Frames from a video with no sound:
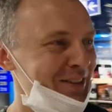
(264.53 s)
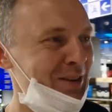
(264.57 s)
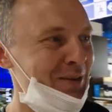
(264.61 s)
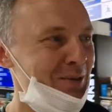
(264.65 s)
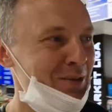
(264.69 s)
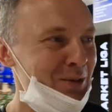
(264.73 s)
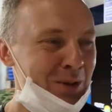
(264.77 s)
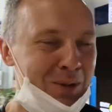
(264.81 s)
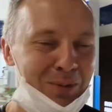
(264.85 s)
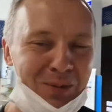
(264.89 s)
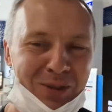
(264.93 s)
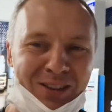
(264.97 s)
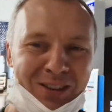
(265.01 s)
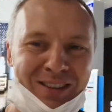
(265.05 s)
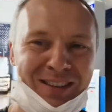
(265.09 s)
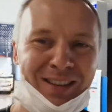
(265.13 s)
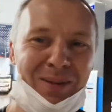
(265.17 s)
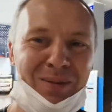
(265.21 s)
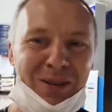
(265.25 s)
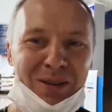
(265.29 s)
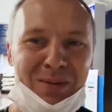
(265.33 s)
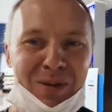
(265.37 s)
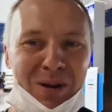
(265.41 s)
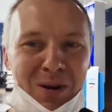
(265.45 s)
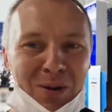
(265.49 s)
чем в том же
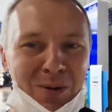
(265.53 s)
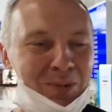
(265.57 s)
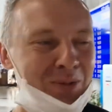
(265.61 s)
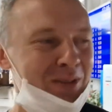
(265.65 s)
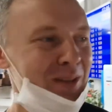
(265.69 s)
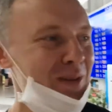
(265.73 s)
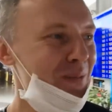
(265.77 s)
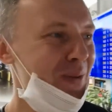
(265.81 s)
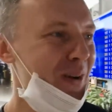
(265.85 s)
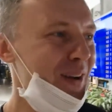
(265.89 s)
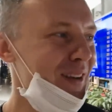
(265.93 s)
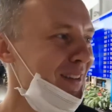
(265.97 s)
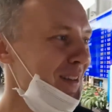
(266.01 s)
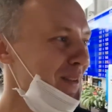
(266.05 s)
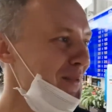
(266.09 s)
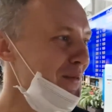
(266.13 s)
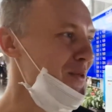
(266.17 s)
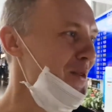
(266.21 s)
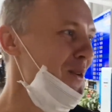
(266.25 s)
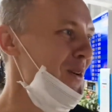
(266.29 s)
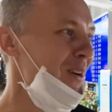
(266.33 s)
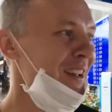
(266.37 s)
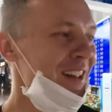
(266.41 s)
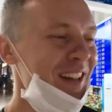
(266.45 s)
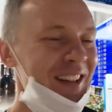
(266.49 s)
самом Евроопсе,
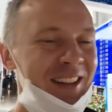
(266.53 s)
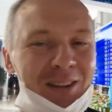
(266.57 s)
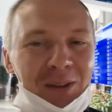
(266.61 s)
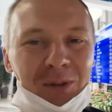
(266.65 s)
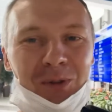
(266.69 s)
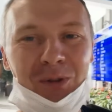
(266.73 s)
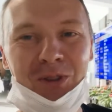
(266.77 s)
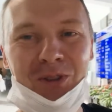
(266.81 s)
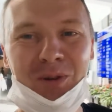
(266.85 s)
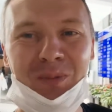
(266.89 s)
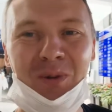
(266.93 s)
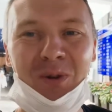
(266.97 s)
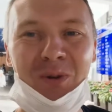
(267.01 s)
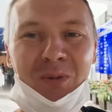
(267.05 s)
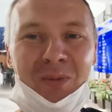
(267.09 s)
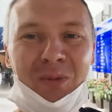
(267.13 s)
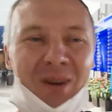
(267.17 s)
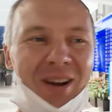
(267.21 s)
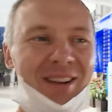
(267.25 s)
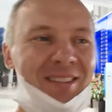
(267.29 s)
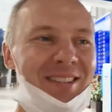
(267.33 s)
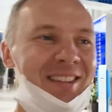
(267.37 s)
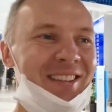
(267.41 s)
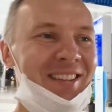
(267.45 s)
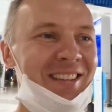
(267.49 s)
поэтому лучше
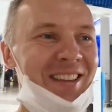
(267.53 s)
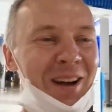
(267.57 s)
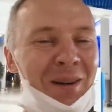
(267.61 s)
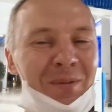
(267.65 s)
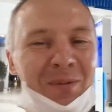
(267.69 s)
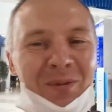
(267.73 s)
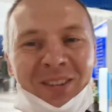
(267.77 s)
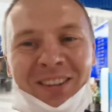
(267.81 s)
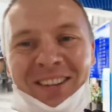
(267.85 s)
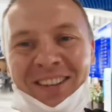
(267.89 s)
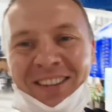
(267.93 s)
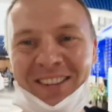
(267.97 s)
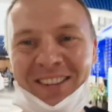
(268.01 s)
покупайте там.